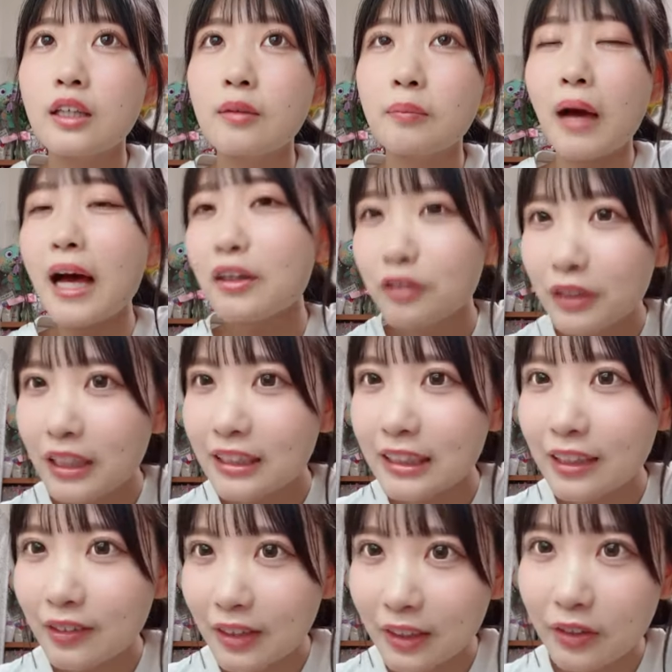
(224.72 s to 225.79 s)
まああるんです
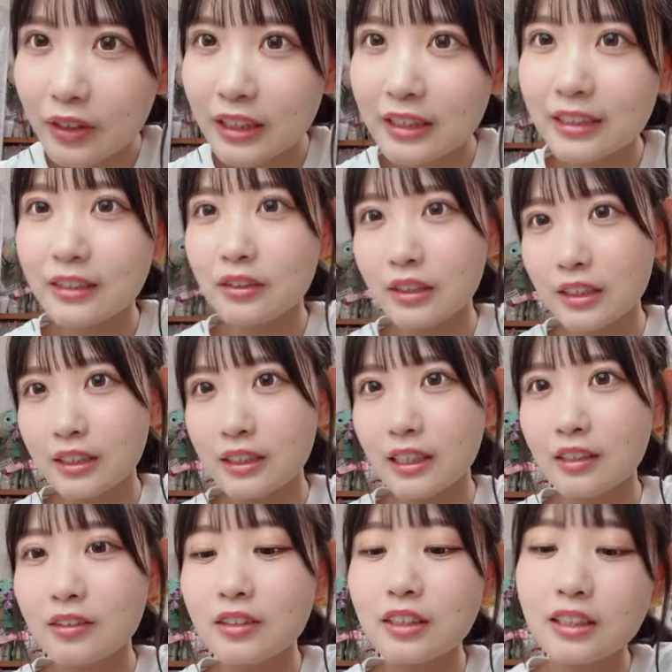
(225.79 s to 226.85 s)
けどね9月に9月にあ
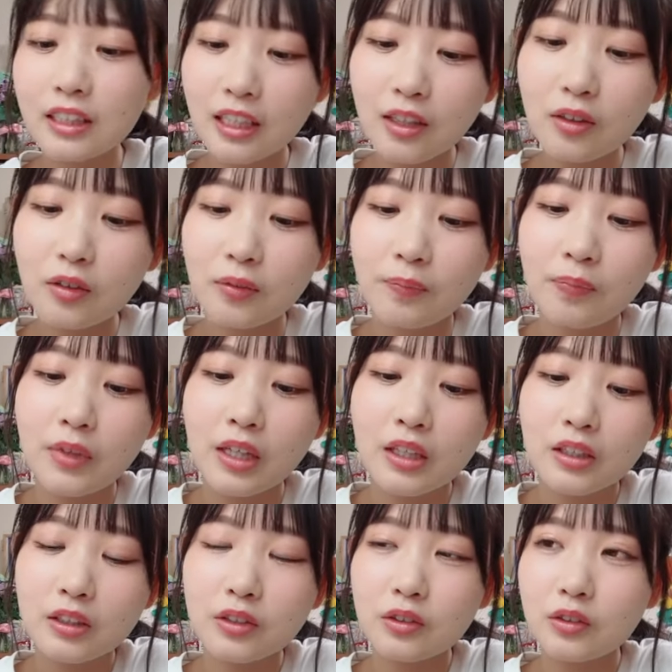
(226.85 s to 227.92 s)
るんですけど
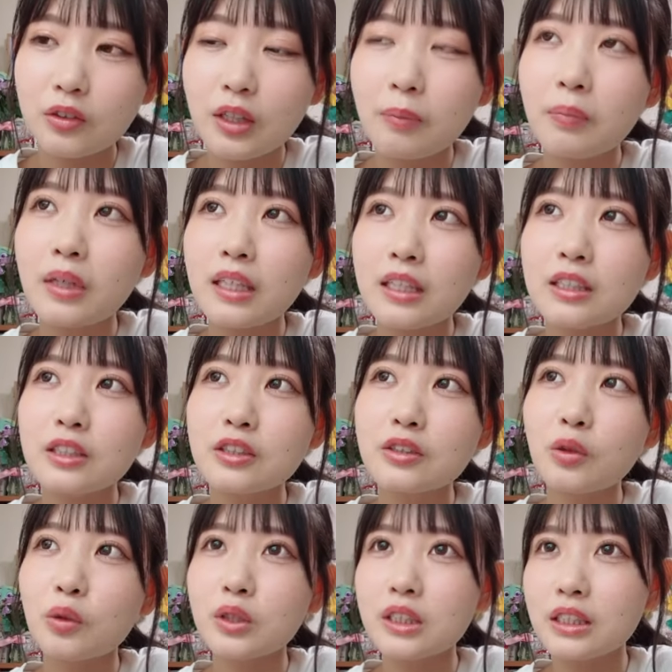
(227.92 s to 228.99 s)
そのやっぱりすぐ
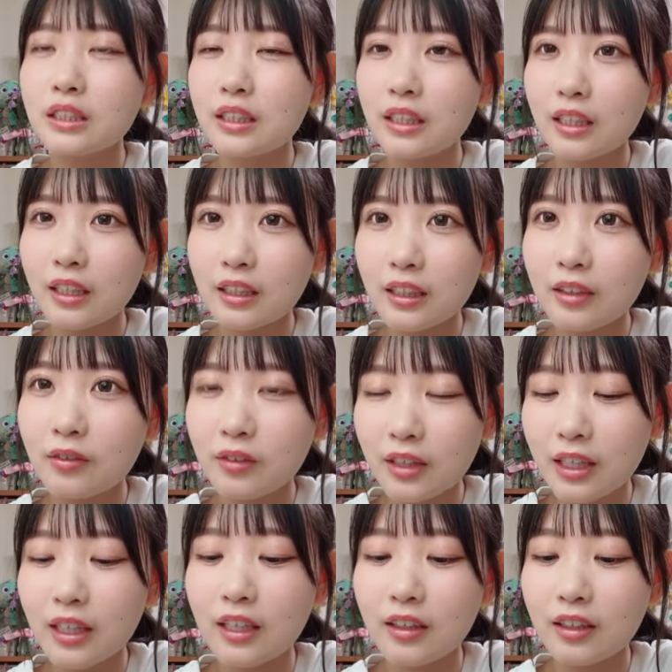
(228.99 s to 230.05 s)
欲しい人間なの
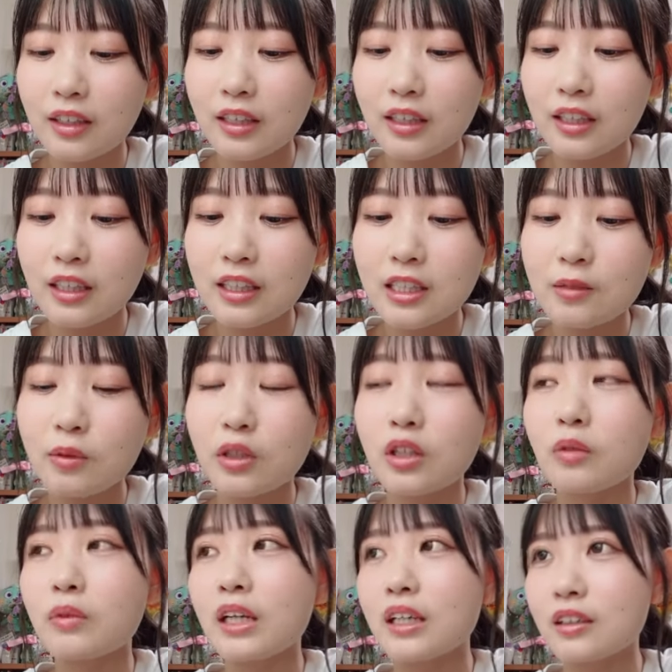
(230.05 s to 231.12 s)
で1秒で
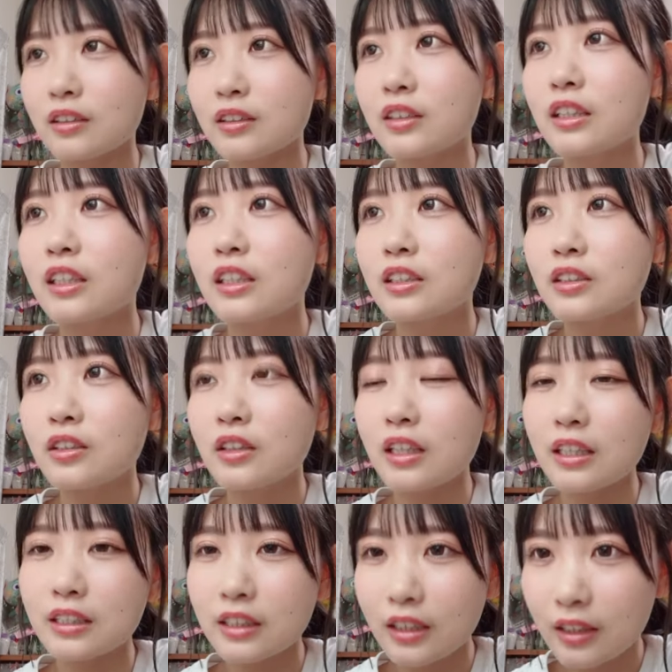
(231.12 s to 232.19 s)
も早くそういった
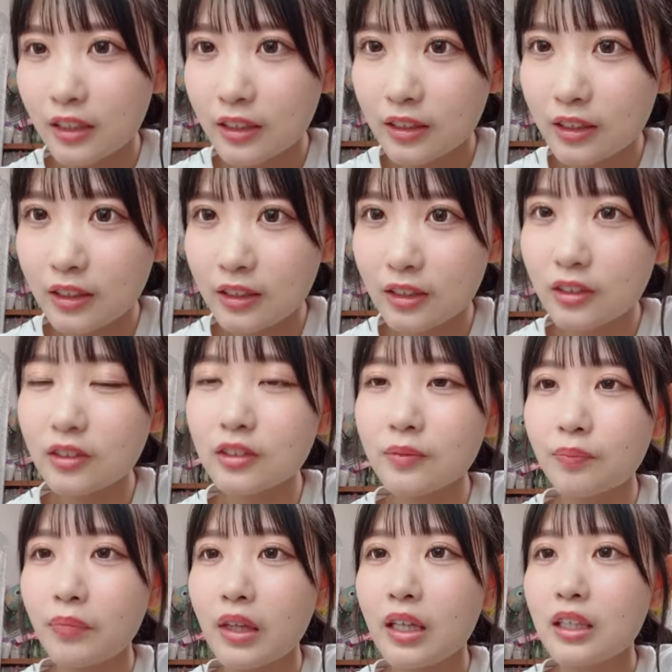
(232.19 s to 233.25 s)
SNS ですぐ
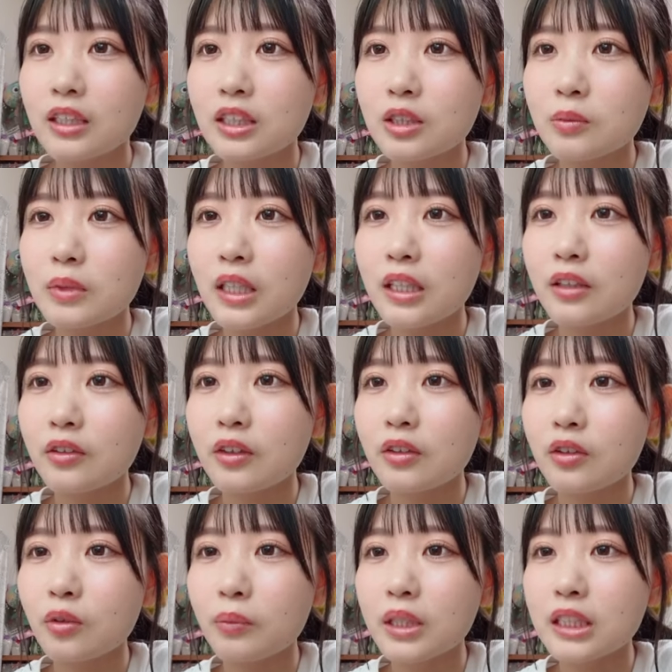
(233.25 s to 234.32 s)
つぶやいてくれる
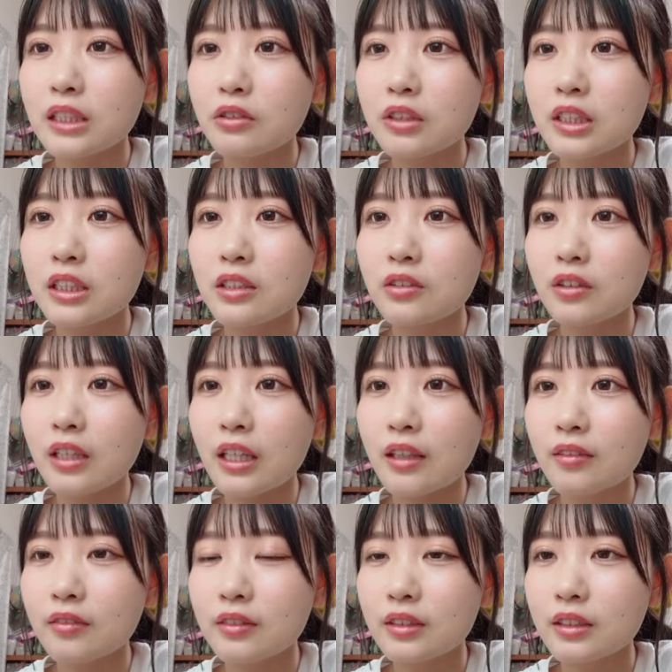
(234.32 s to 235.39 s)
のめっちゃ嬉しいので
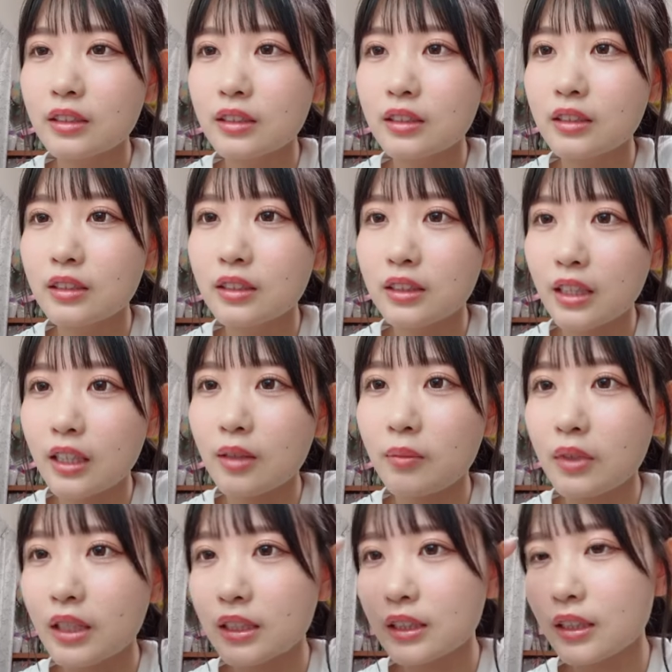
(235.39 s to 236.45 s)
ぜひ
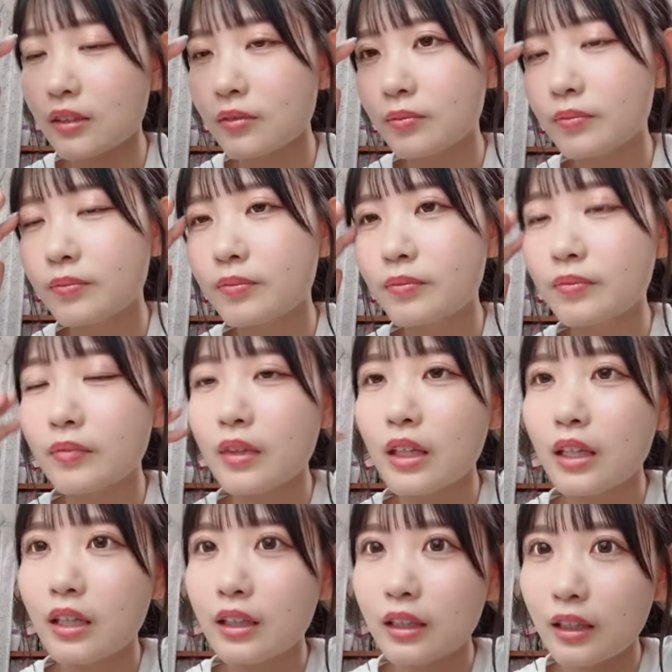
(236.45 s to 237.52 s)
皆さん
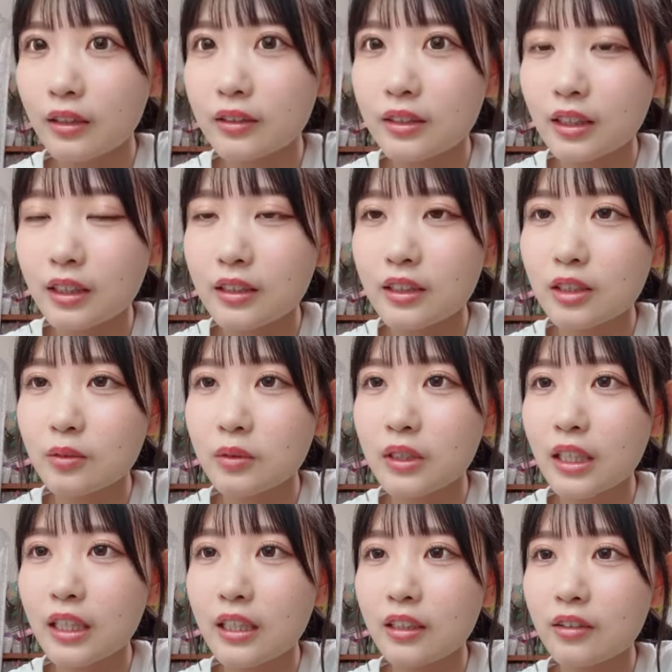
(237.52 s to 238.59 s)
たくさんつぶ
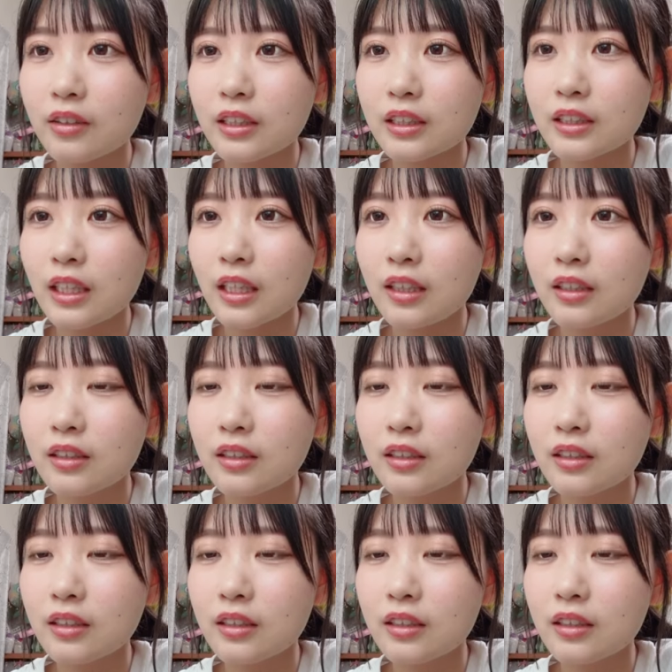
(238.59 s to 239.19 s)
やいてください